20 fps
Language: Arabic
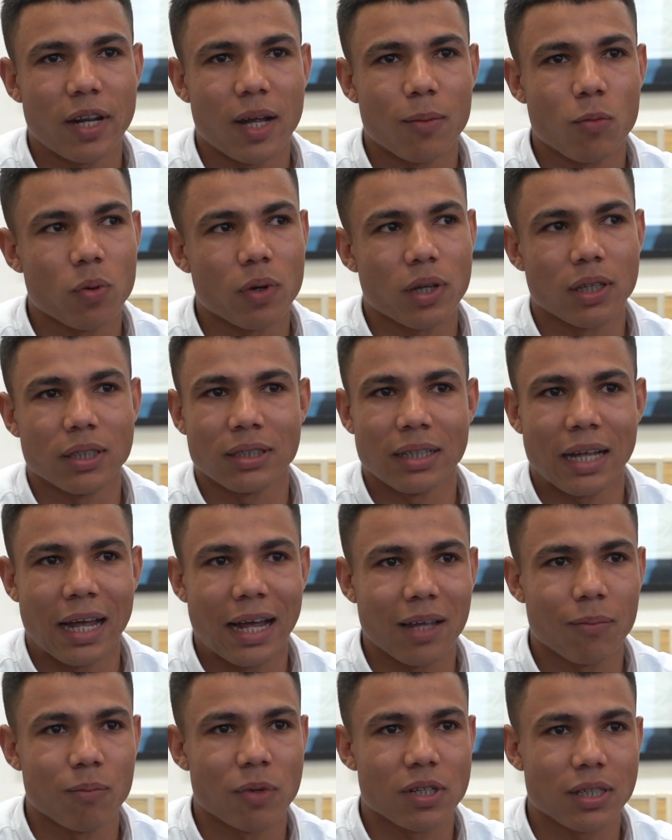هنا ممكن
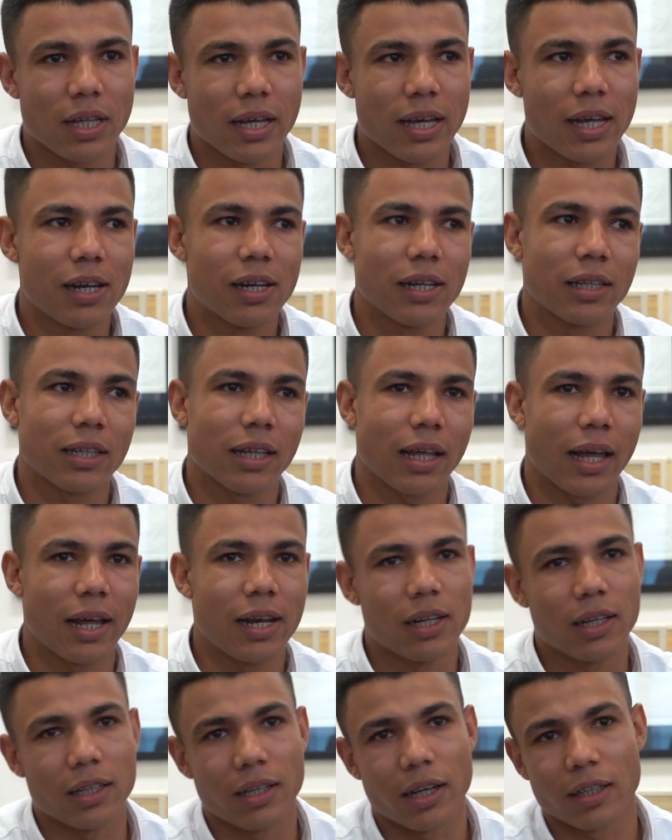حاجات بسيطه هي اللي
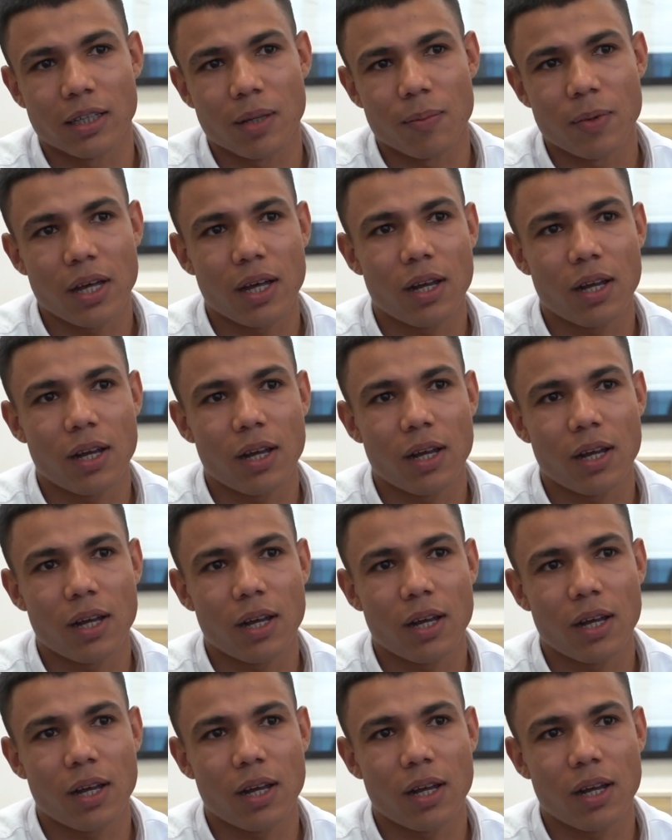تخلي ترتيبي